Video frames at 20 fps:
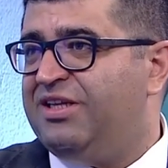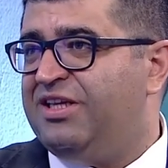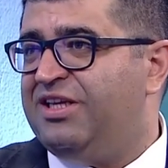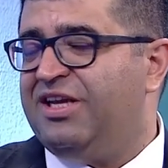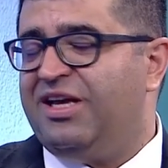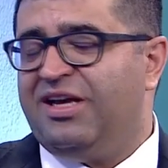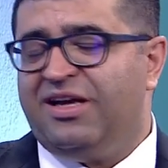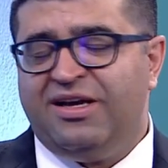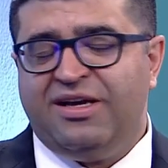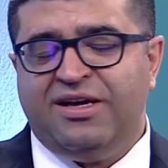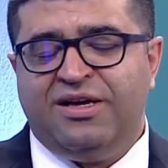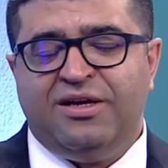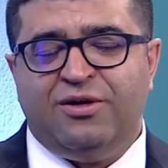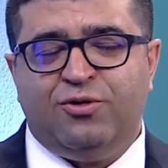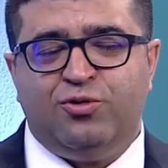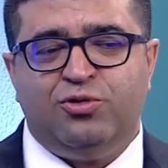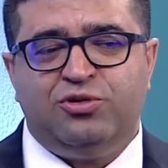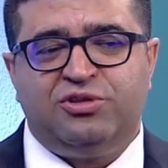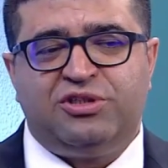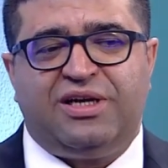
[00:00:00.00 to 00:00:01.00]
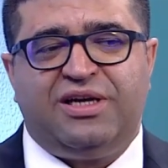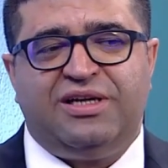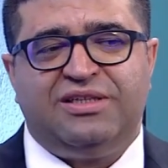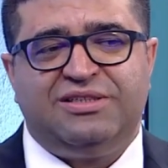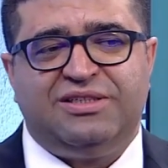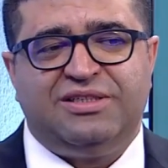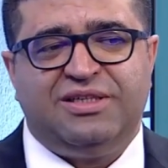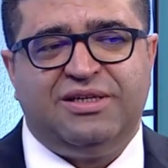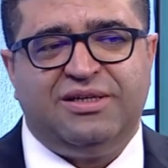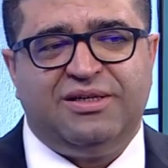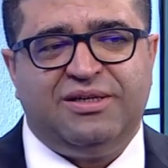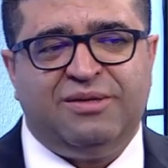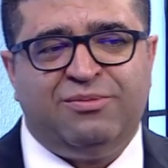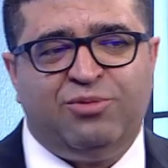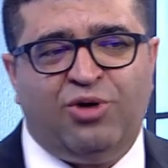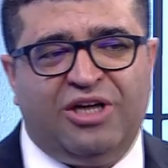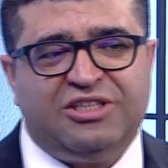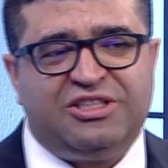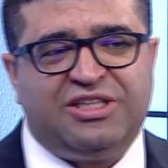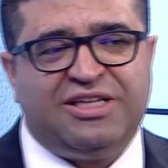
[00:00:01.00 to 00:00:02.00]
Yine uluslararası e,
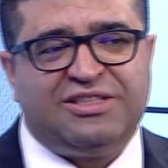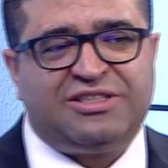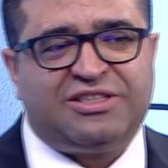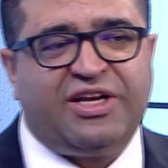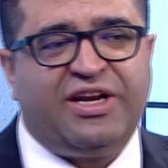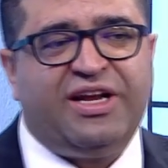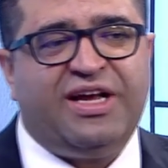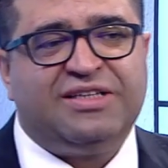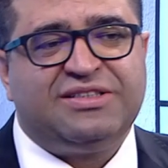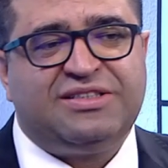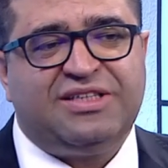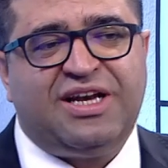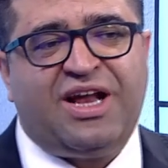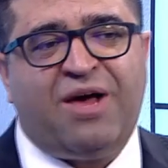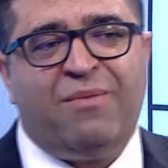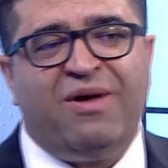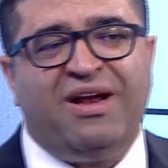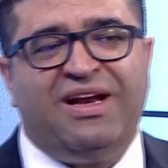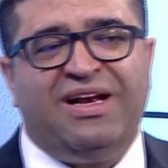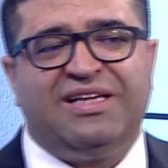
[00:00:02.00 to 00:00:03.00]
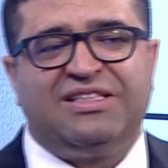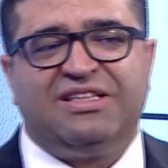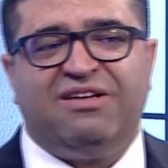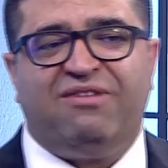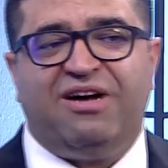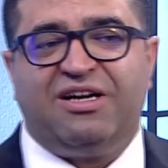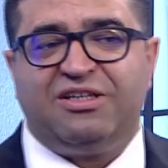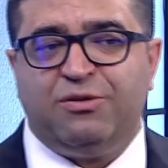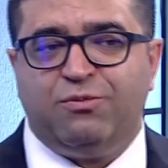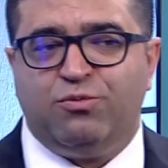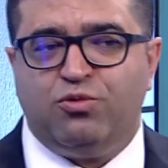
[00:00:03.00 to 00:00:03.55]
bu ajanslara yansıyan haberler de vardı.